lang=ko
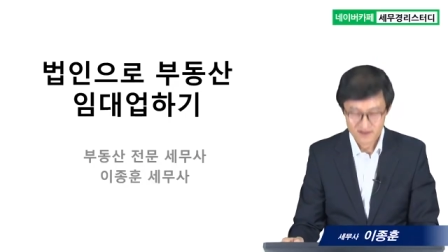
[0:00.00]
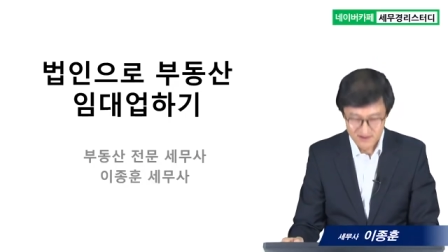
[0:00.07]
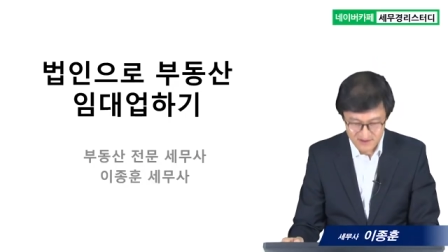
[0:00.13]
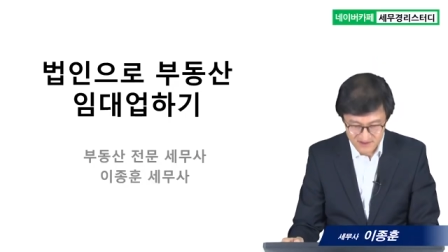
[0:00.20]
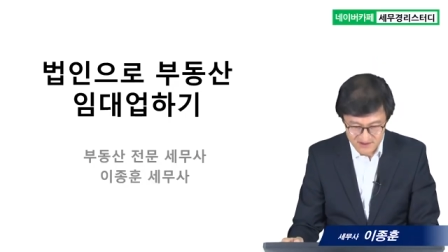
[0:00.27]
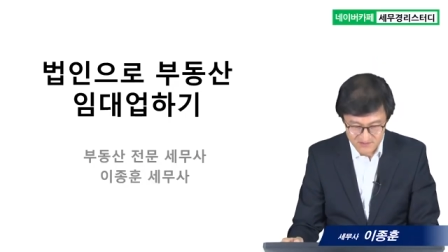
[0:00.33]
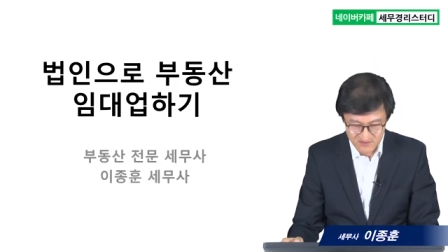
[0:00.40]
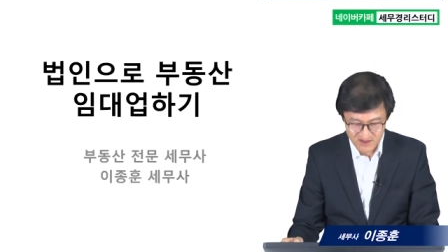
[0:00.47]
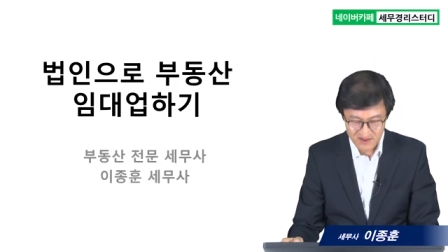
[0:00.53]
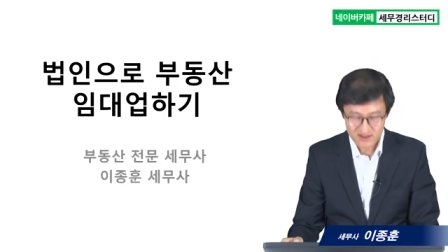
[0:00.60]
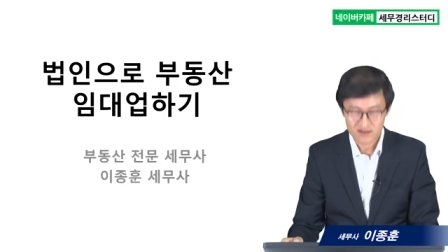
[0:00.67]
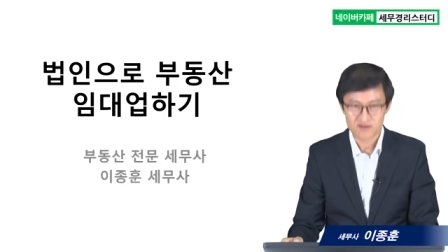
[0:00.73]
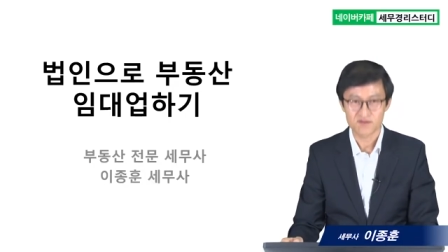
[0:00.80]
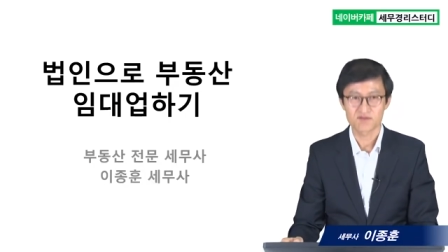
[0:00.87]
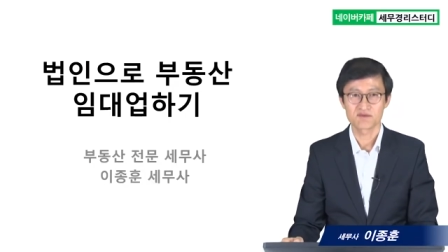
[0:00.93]

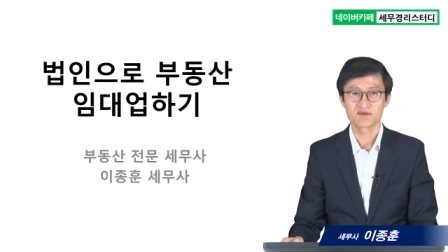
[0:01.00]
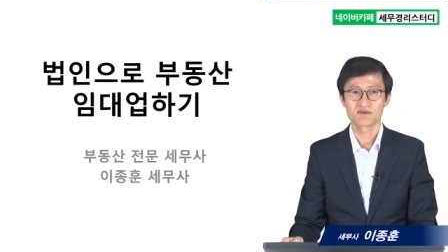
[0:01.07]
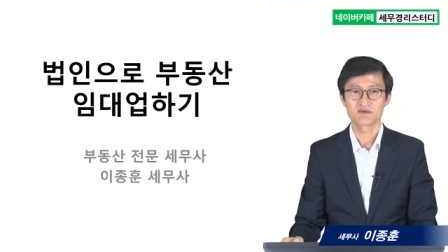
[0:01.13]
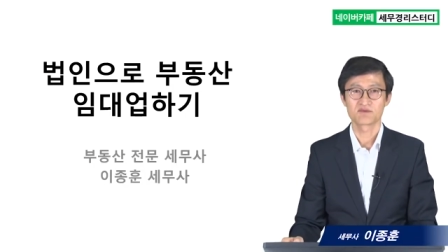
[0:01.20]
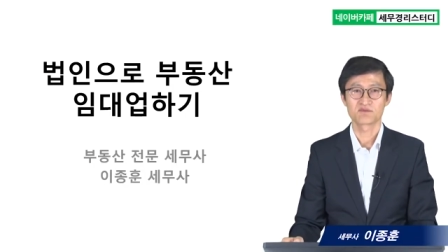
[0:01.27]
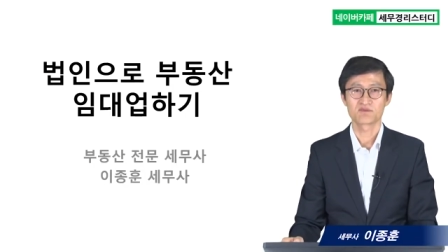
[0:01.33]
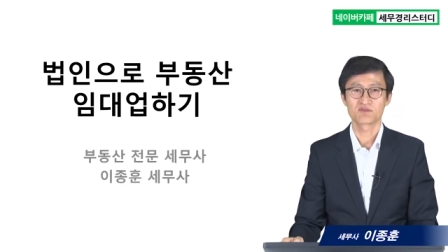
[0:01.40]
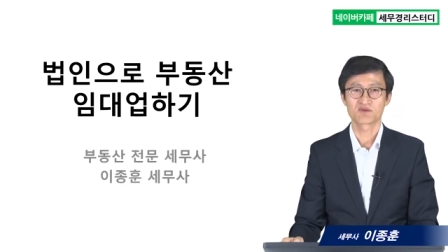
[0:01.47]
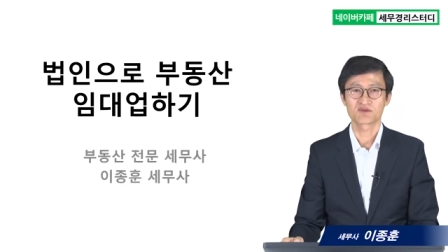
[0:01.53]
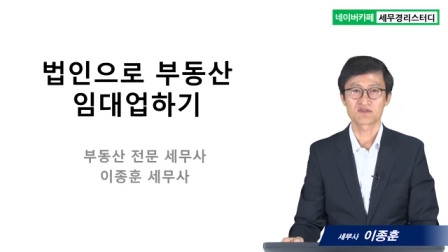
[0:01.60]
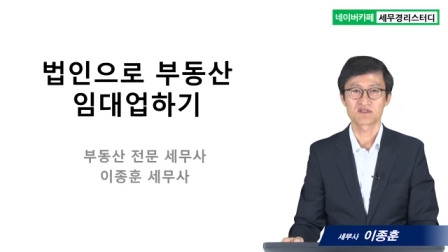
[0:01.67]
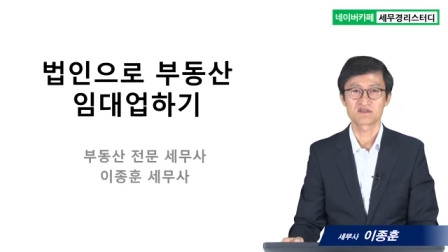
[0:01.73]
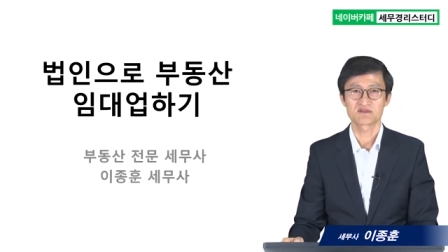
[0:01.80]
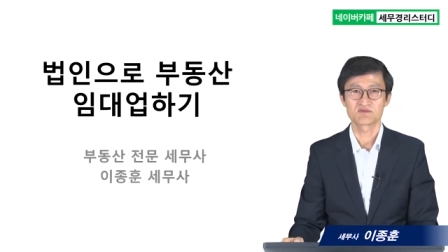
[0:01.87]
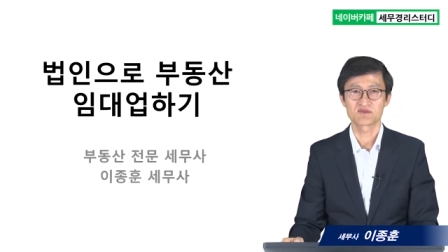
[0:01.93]
안녕하십니까.
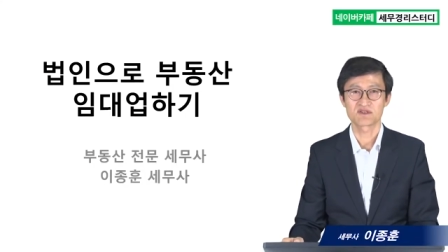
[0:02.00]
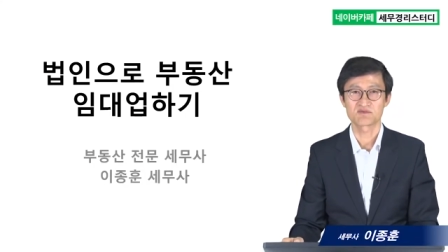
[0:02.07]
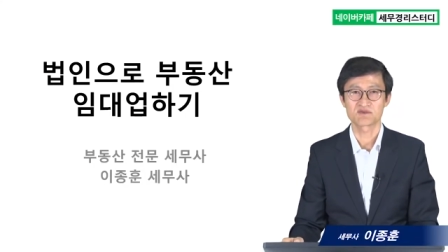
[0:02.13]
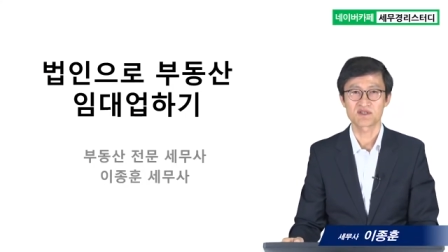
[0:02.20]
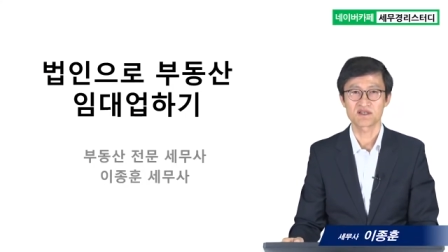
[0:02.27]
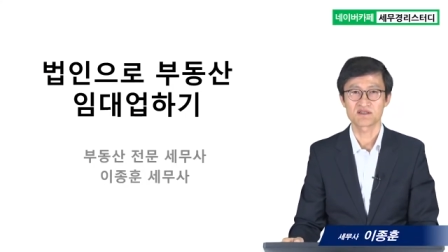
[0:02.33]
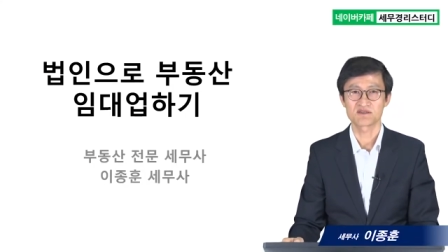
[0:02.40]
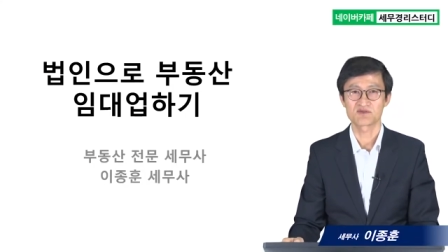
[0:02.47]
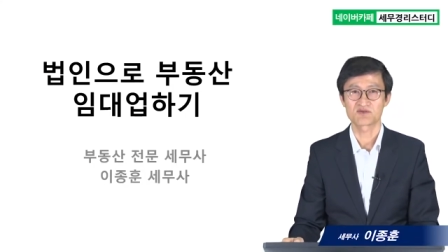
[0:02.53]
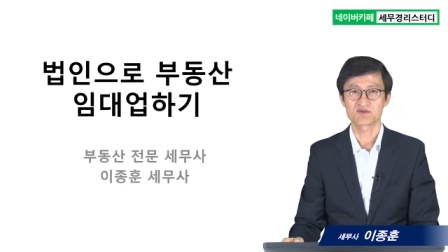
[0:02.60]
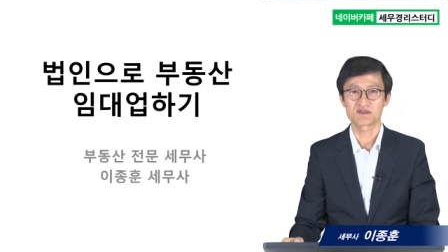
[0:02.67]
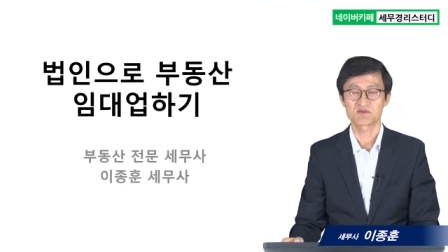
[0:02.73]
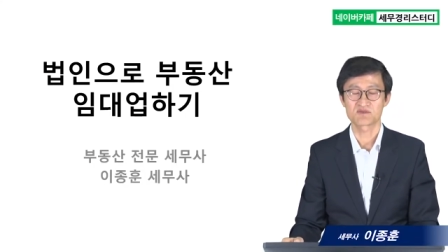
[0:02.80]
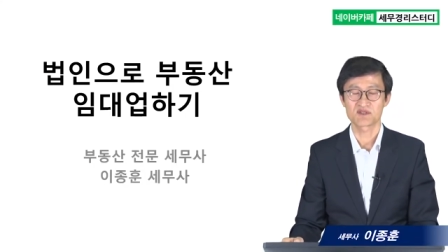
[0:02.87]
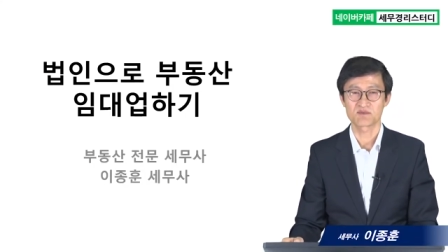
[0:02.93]
부동산 전문 세무사 이종훈
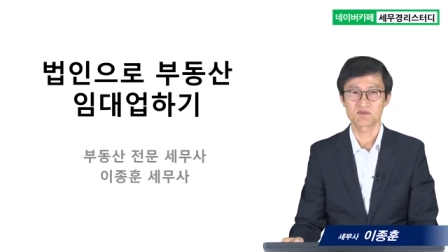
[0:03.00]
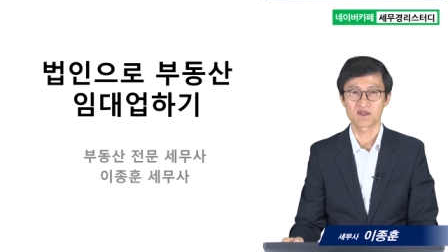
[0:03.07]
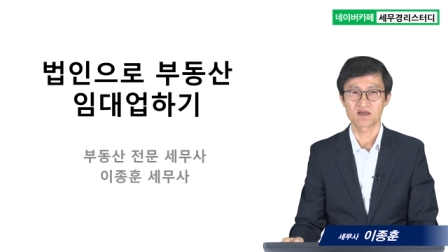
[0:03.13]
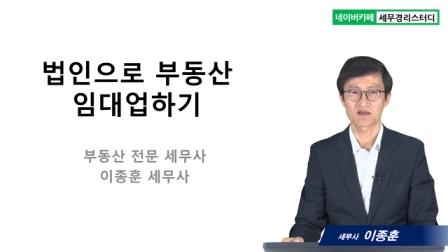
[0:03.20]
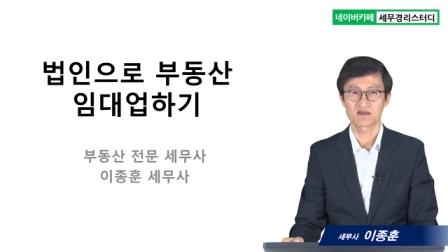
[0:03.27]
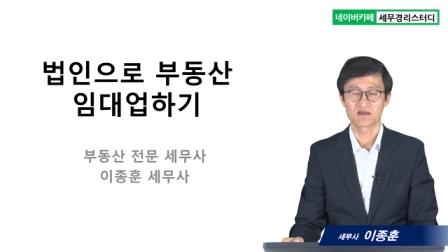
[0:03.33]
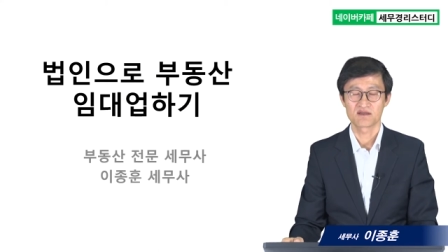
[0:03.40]
세무사입니다.